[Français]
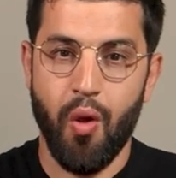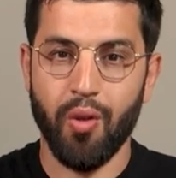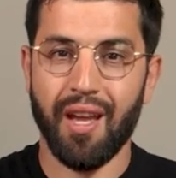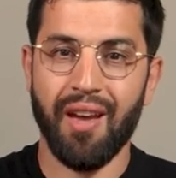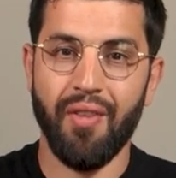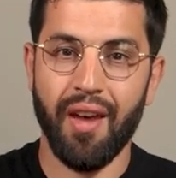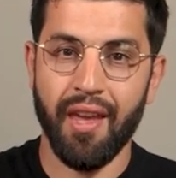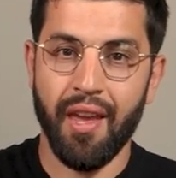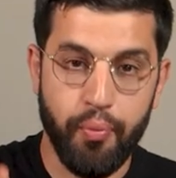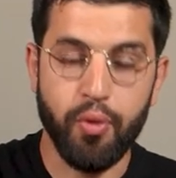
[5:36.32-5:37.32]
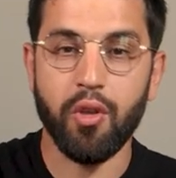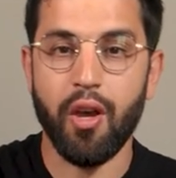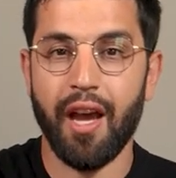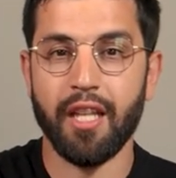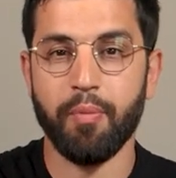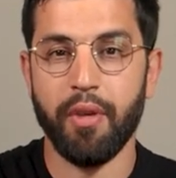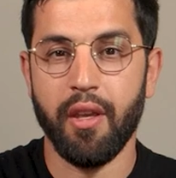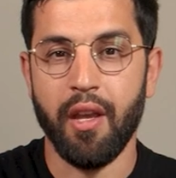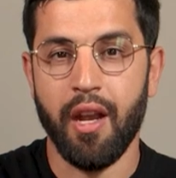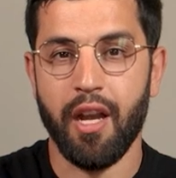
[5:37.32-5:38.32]
On travaille plusieurs aspects.
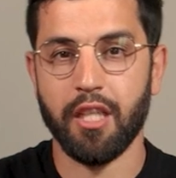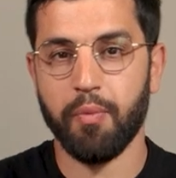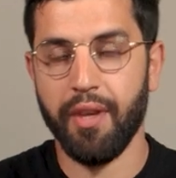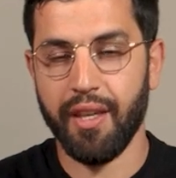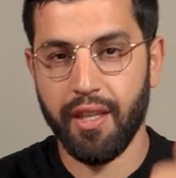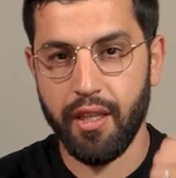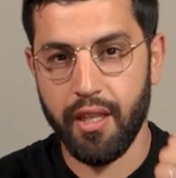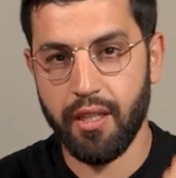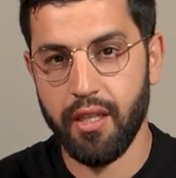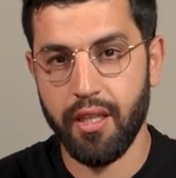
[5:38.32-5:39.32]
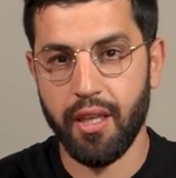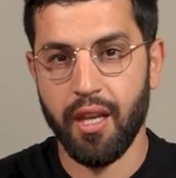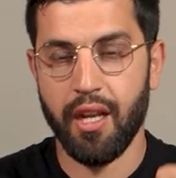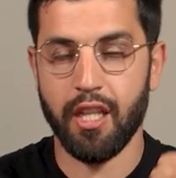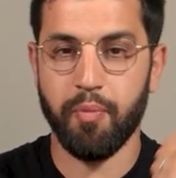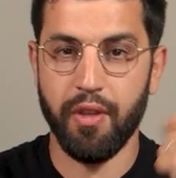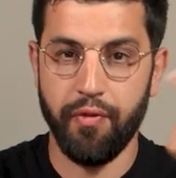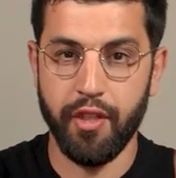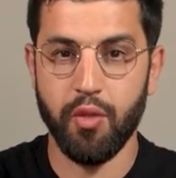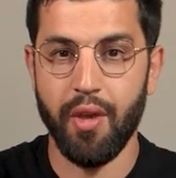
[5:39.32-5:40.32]
L'aspect kinesthésique, l'aspect
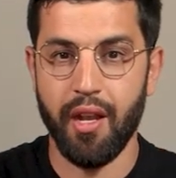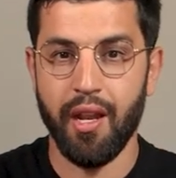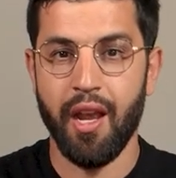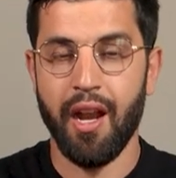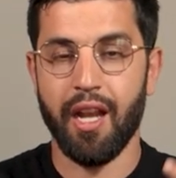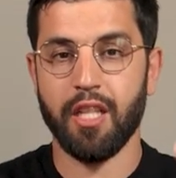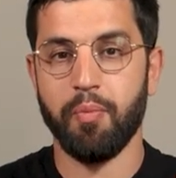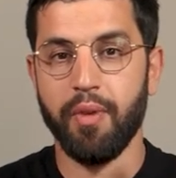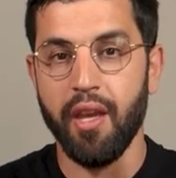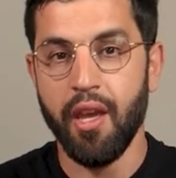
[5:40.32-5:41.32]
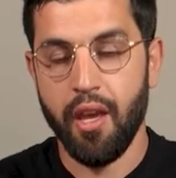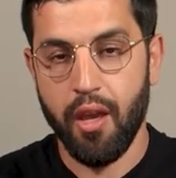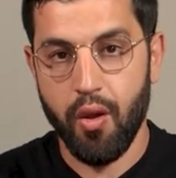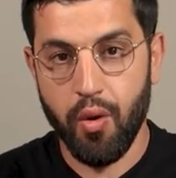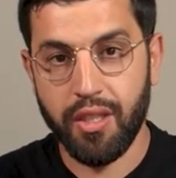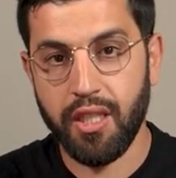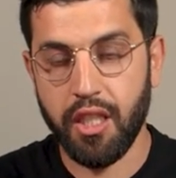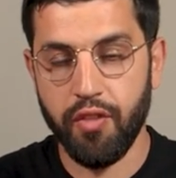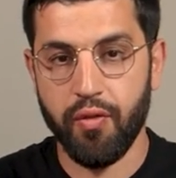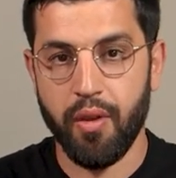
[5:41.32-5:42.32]
visuel, l'aspect
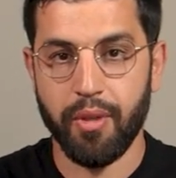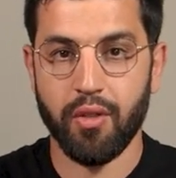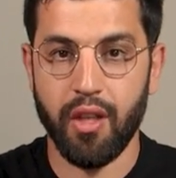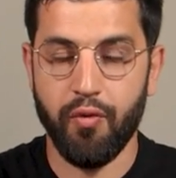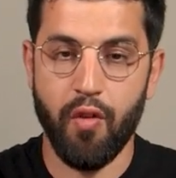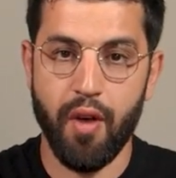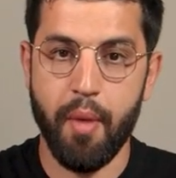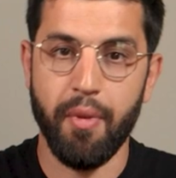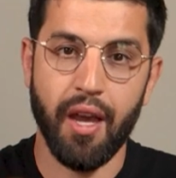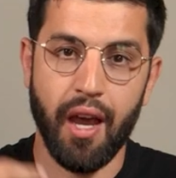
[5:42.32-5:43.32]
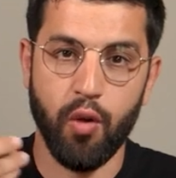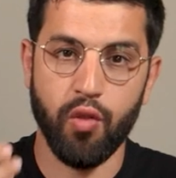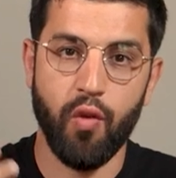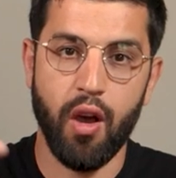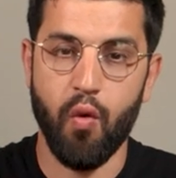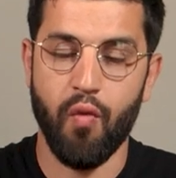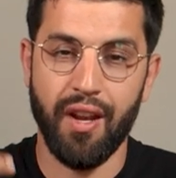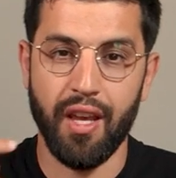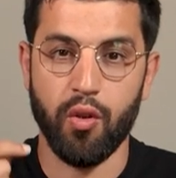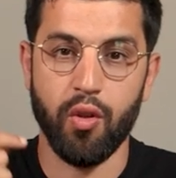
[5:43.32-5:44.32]
auditif, parce que des fois on va même lire à haute voix, on va
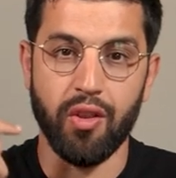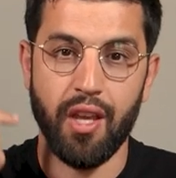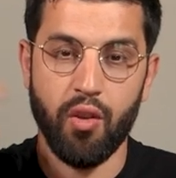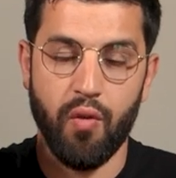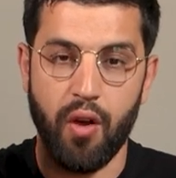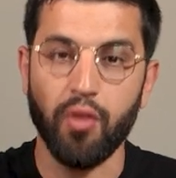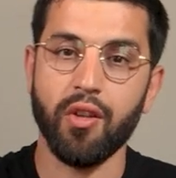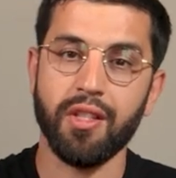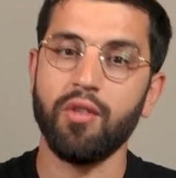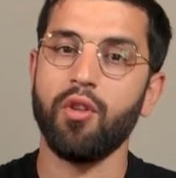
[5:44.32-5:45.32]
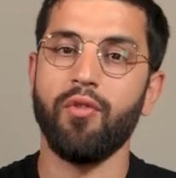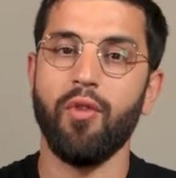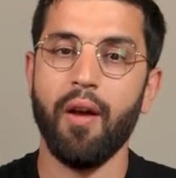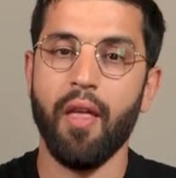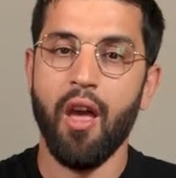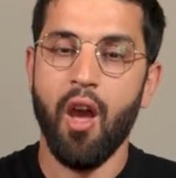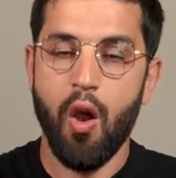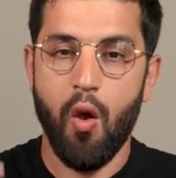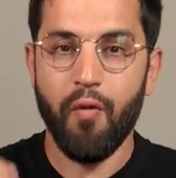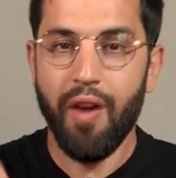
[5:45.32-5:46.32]
lire dans notre tête, on va entendre notre voix,
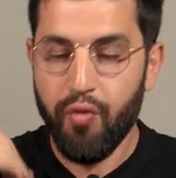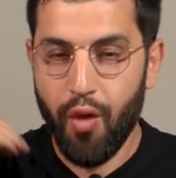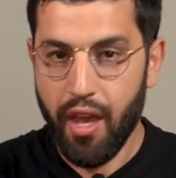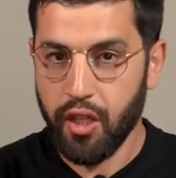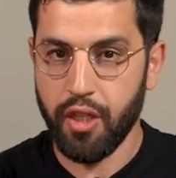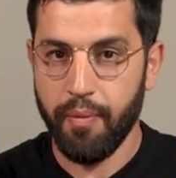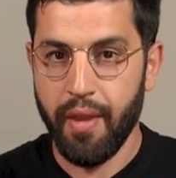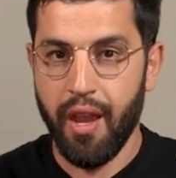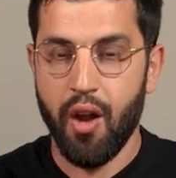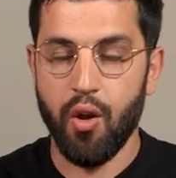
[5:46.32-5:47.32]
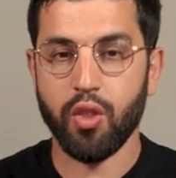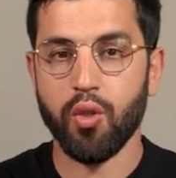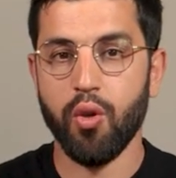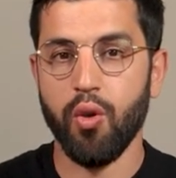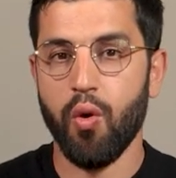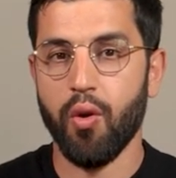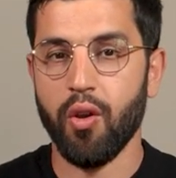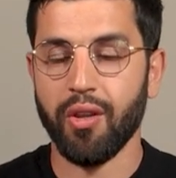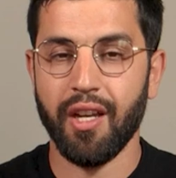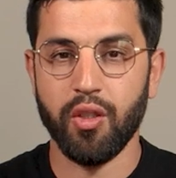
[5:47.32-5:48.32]
on va voyager. Lorsqu'on est
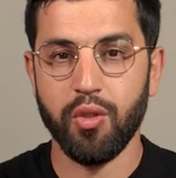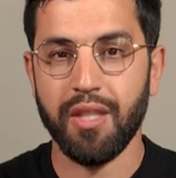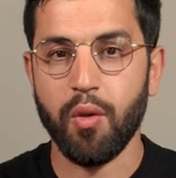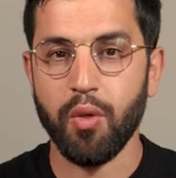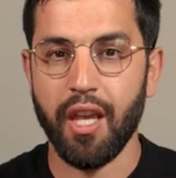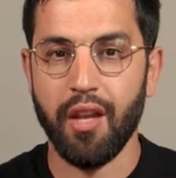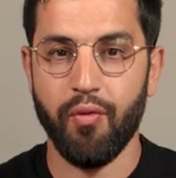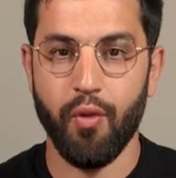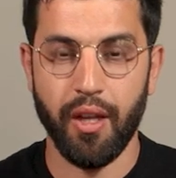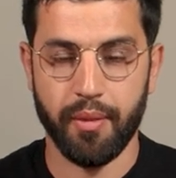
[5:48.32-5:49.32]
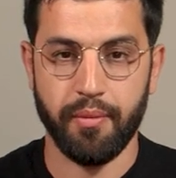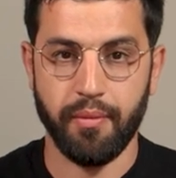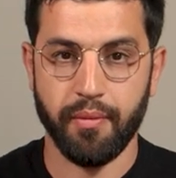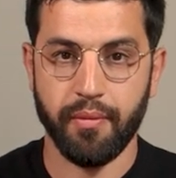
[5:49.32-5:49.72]
en train juste d'écouter une voix